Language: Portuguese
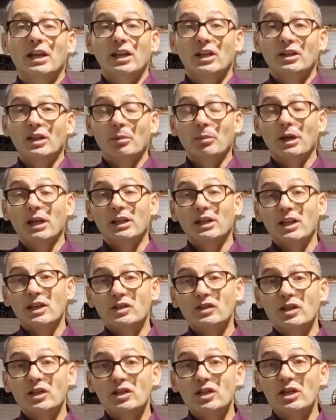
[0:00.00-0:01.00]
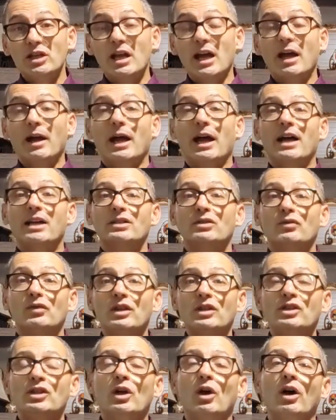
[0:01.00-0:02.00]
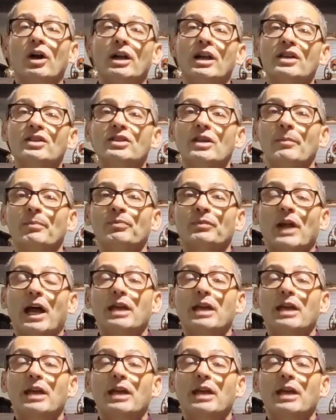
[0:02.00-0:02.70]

E também neste dia, às 20 horas,